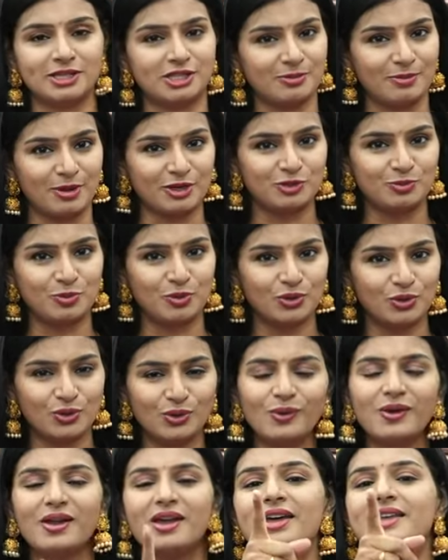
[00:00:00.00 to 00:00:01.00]
మాత్రం
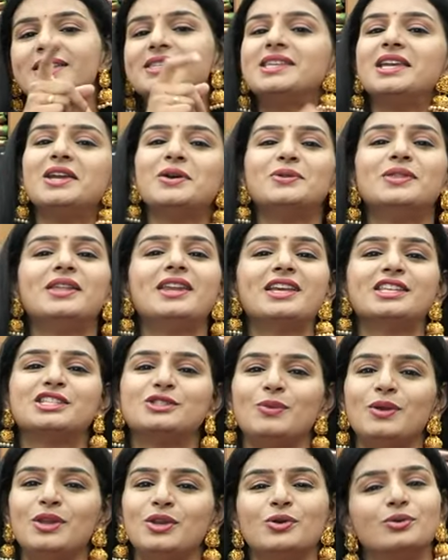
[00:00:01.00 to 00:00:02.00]
మర్చిపోద్దు సీ ఉంది
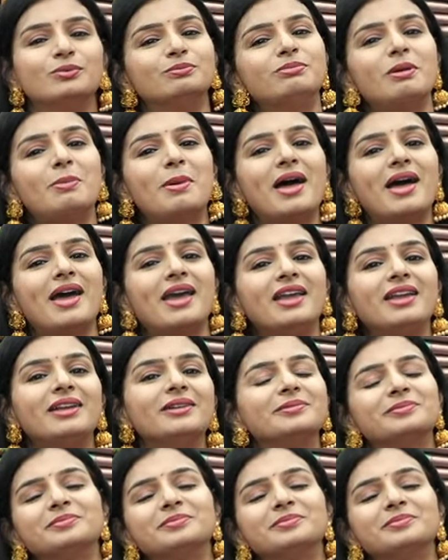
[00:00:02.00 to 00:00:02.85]
నెక్స్ట్ వీడియో బాయ్